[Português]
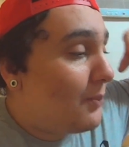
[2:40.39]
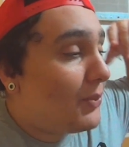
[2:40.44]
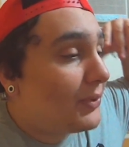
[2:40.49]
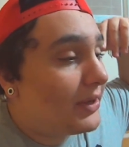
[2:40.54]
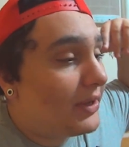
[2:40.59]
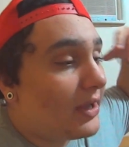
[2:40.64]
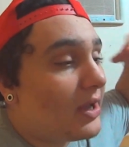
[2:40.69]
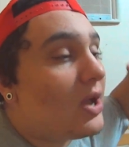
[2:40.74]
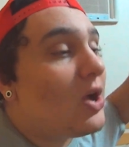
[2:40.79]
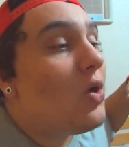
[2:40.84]

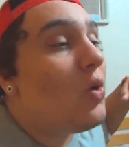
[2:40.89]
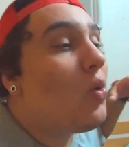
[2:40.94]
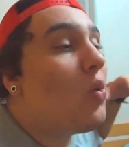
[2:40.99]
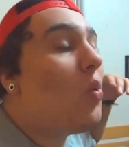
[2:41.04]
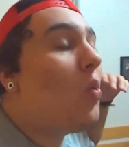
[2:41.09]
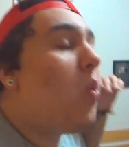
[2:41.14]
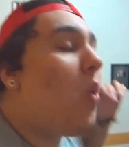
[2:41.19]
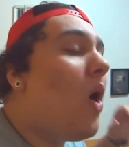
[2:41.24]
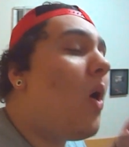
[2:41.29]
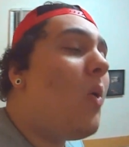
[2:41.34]
porque o
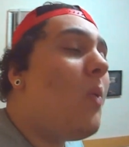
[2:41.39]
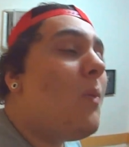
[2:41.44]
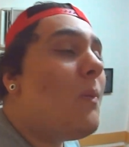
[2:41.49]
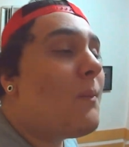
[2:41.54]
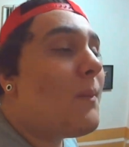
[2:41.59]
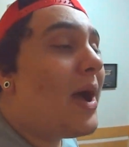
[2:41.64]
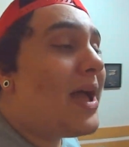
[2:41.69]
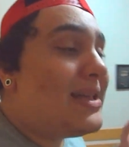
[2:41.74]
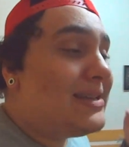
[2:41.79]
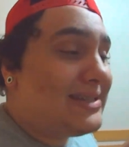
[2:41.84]
quão
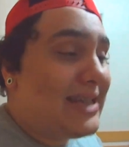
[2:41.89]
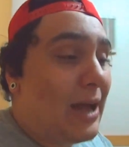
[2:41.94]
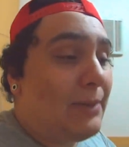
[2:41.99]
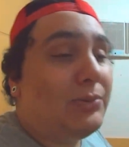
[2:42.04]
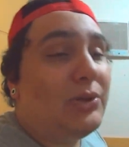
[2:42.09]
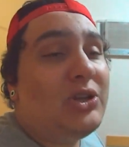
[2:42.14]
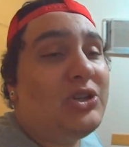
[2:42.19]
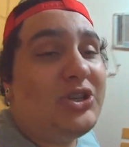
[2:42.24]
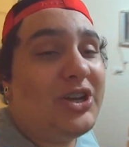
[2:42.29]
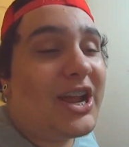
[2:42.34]
mais
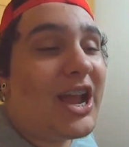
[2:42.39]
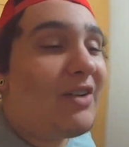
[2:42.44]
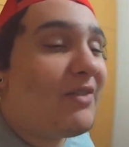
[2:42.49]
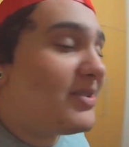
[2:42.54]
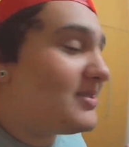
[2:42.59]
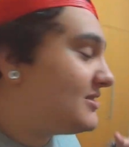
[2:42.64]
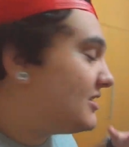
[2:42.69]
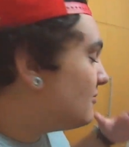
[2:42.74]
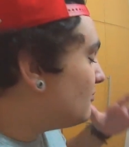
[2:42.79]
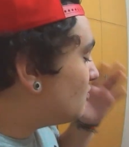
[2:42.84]
rápido a gente chegar
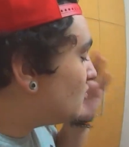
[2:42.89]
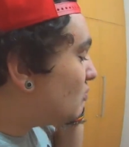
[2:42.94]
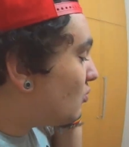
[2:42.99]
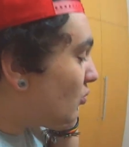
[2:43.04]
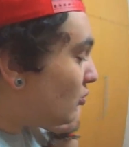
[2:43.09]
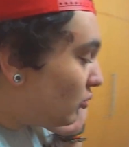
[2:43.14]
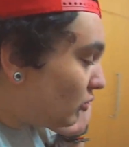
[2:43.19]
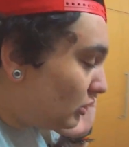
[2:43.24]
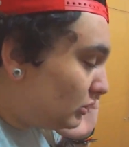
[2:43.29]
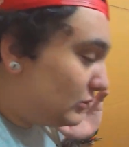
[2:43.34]
vai ser
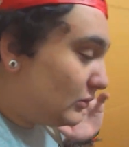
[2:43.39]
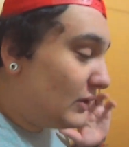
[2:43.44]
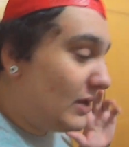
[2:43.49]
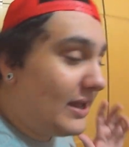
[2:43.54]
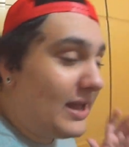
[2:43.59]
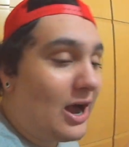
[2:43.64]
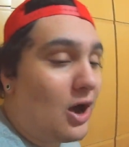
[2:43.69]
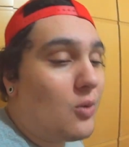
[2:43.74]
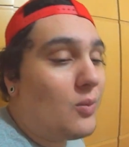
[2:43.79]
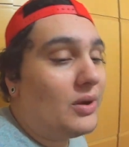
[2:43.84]
muito
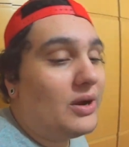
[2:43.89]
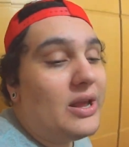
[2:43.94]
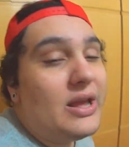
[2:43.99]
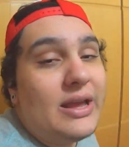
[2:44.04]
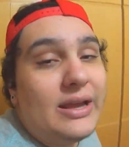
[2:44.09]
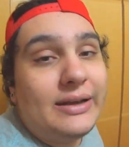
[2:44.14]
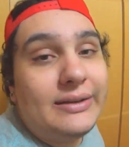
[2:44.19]
legal, mano.